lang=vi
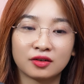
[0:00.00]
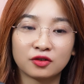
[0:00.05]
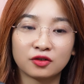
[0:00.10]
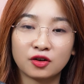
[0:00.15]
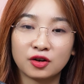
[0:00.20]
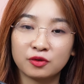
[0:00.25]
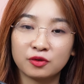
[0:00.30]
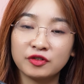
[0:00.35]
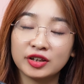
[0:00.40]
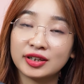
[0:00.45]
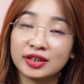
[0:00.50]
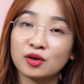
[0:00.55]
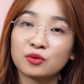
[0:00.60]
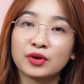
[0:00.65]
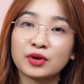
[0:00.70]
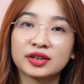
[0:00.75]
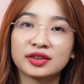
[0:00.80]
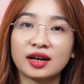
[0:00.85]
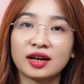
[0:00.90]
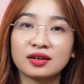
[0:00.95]
Đối với theo
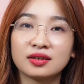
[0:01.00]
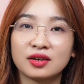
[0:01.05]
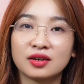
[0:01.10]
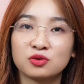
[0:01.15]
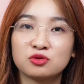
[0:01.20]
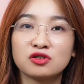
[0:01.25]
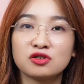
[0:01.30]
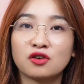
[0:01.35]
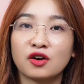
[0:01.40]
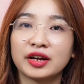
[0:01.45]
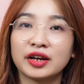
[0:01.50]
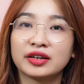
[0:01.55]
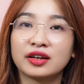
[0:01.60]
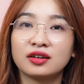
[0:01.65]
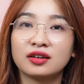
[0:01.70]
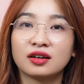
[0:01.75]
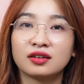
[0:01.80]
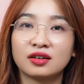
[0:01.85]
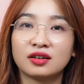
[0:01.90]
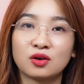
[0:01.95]
nguyên tắc nếu chưa có hành
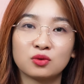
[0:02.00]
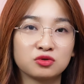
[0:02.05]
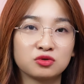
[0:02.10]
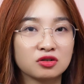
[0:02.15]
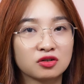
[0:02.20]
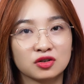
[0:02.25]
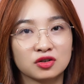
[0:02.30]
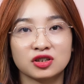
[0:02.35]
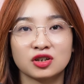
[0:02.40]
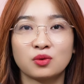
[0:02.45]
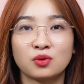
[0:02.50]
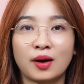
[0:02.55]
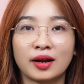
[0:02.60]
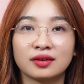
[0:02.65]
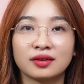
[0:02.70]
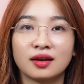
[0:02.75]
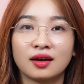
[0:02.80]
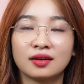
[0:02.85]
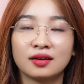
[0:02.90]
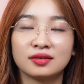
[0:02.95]
kinh lần đầu, chưa có sinh hoạt
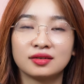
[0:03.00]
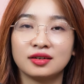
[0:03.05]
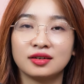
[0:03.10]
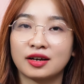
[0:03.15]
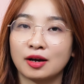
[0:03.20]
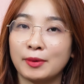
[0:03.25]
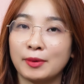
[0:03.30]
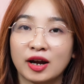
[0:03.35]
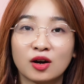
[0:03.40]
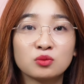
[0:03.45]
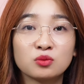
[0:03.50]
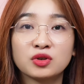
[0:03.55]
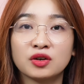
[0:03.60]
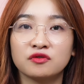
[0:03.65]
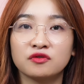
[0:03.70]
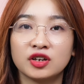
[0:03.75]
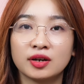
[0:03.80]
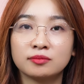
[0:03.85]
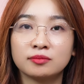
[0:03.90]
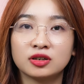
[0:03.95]
thì các bé không thể
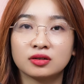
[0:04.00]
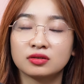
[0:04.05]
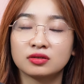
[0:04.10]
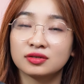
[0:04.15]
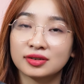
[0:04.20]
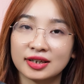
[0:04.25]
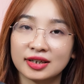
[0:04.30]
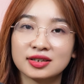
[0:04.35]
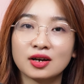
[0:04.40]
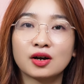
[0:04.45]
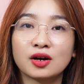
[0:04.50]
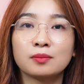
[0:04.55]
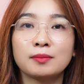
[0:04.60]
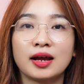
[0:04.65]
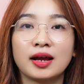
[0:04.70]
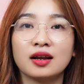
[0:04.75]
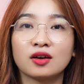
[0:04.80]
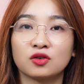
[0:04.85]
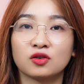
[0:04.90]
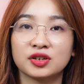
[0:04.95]
viêm được nhưng tại sao các
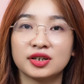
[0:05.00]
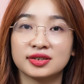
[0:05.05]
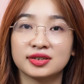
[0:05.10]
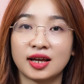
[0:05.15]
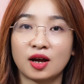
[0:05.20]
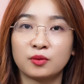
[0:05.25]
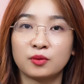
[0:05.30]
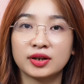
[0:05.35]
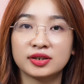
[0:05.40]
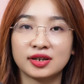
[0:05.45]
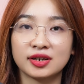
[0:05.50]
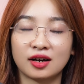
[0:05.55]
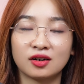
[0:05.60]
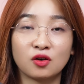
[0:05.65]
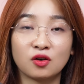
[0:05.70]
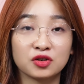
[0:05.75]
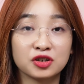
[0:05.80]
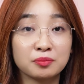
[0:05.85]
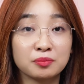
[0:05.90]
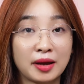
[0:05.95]
bé lại có thể ra huyết trắng,
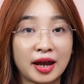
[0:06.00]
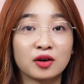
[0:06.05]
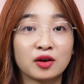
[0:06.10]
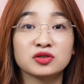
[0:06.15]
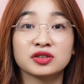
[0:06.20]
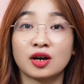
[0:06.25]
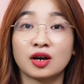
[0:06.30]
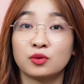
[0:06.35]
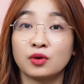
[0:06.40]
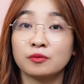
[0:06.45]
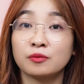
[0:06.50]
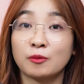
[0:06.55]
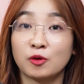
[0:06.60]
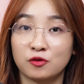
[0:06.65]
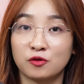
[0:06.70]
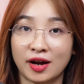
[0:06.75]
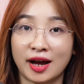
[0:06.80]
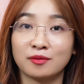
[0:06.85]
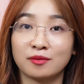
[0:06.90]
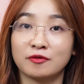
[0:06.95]
có những bé còn ra huyết màu
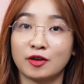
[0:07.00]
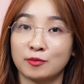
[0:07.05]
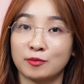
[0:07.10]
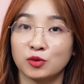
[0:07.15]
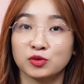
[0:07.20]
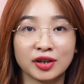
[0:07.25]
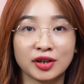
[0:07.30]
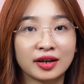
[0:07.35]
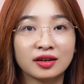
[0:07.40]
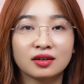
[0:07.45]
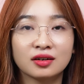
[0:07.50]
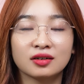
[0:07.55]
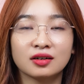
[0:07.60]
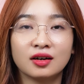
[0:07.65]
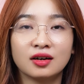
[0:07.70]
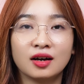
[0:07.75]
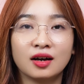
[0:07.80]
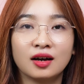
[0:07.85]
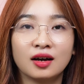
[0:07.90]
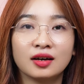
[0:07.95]
vàng và màu xanh cơ.
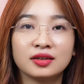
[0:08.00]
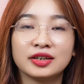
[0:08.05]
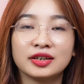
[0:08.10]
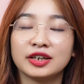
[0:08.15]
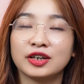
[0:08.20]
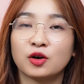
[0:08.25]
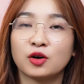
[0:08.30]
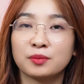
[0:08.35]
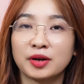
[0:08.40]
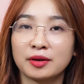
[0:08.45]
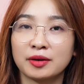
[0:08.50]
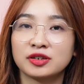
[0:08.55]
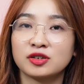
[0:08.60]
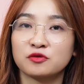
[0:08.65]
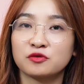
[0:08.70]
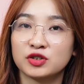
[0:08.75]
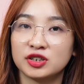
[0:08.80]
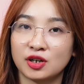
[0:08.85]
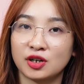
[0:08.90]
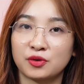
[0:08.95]
Thì hôm nay
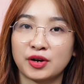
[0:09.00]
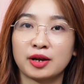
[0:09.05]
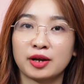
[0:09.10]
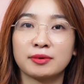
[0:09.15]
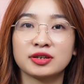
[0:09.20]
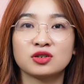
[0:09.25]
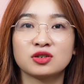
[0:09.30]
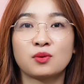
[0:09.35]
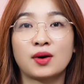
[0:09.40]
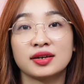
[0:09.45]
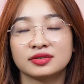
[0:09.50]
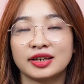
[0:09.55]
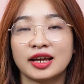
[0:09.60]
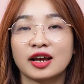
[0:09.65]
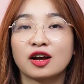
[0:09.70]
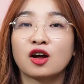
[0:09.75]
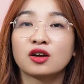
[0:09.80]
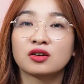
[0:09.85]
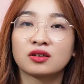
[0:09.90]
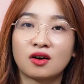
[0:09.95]
trong video này bác sĩ Hoa
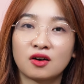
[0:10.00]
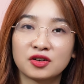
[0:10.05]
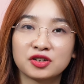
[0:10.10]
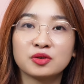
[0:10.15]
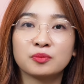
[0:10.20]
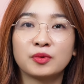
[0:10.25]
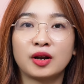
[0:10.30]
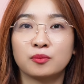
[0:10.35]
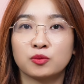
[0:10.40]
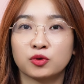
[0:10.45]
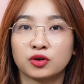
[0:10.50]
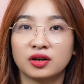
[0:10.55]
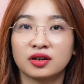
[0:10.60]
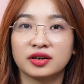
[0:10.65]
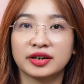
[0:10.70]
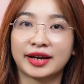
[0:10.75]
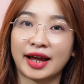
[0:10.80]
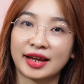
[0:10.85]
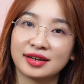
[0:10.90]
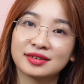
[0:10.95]
sẽ coi như là một
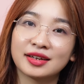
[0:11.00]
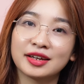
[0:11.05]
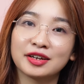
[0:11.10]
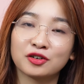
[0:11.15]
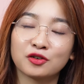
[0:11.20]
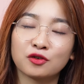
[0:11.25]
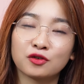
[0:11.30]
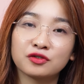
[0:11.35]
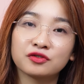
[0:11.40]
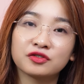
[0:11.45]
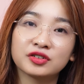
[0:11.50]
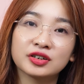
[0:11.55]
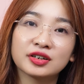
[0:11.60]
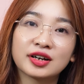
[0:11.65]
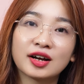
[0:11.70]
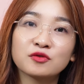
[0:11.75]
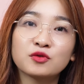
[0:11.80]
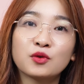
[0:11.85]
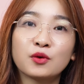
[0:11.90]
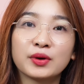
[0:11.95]
lời cảnh tỉnh đối với
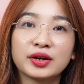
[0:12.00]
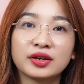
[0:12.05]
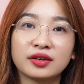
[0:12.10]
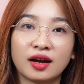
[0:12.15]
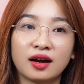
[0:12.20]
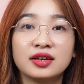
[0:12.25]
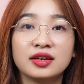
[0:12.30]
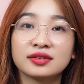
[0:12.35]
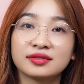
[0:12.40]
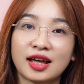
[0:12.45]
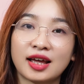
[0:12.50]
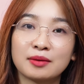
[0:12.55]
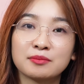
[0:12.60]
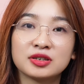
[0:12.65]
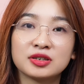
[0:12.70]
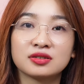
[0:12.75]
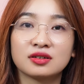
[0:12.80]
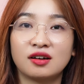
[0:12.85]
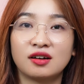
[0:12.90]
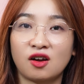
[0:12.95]
các phụ huynh nhé. Hiện tại
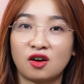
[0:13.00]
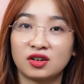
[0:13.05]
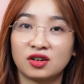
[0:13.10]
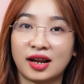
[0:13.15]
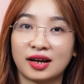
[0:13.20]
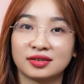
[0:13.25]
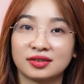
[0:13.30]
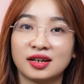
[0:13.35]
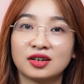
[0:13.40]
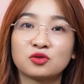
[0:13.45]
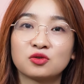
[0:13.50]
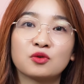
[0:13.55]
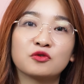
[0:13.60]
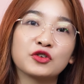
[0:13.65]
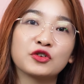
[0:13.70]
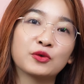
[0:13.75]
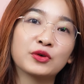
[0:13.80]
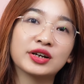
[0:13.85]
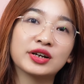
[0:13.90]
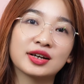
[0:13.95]
bây giờ lo lắng nhất của
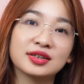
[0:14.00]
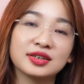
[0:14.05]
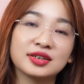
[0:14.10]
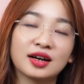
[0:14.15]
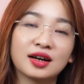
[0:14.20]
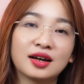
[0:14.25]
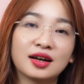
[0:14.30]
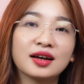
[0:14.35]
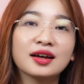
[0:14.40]
phụ huynh là gì ạ?